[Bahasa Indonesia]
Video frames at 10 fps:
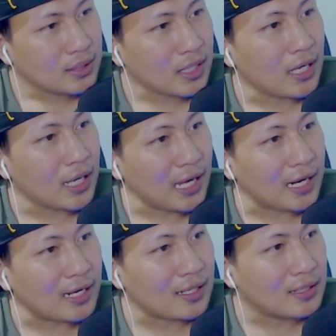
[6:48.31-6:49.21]

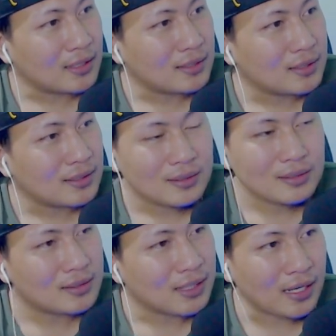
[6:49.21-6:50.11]
kelar
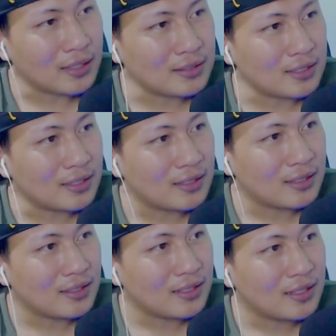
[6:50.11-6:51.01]
keren sih
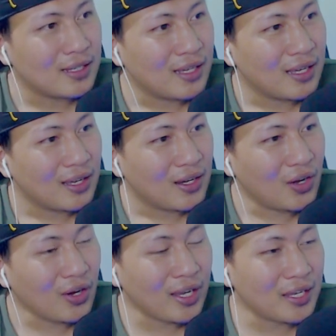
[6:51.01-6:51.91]

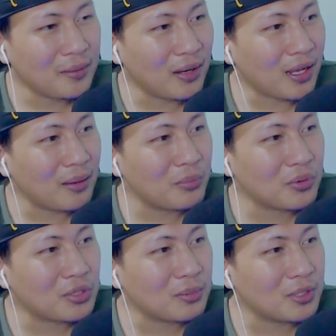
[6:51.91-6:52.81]
Oke, gimana
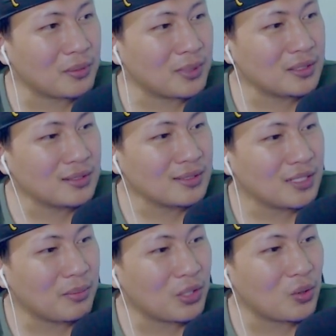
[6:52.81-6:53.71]
menurut teman-teman
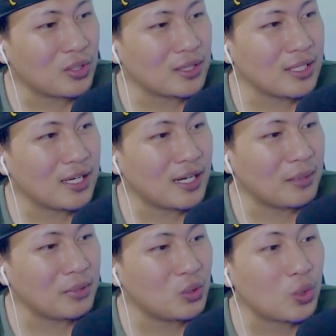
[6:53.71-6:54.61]
di minggu ketiga
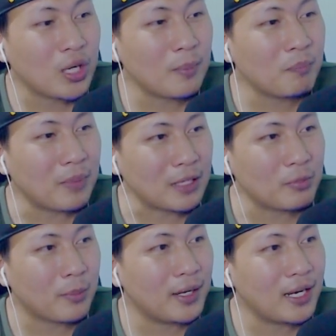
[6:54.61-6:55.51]
dan minggu keempat
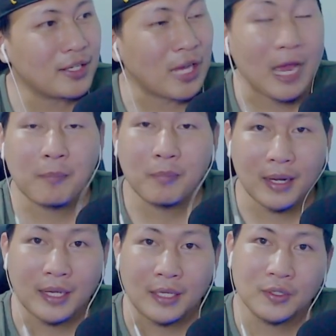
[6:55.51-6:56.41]
perbedaannya
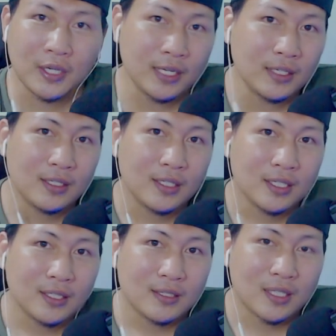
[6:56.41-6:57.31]
apa gitu kan?
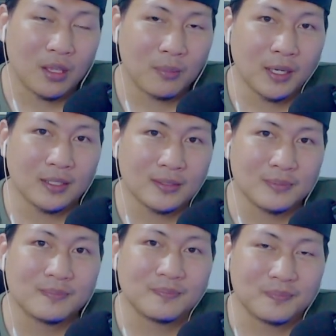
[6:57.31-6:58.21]
Tapi emang
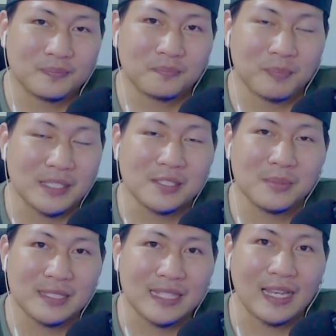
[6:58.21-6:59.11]
pasti
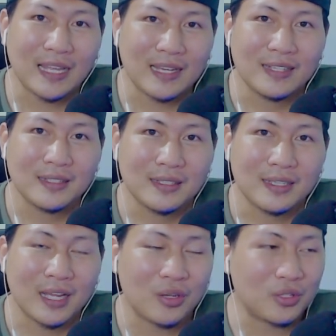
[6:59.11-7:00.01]
bisa lah
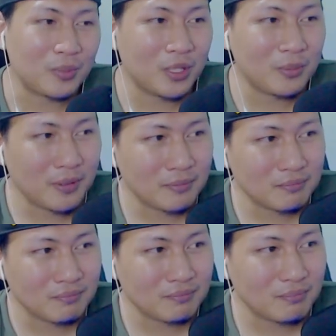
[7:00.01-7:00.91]
kalau
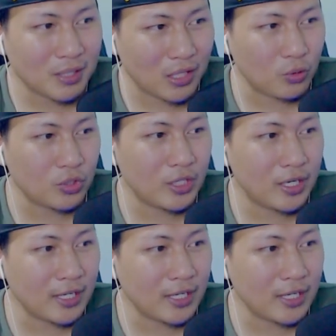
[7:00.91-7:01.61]
teman-teman mengikuti dari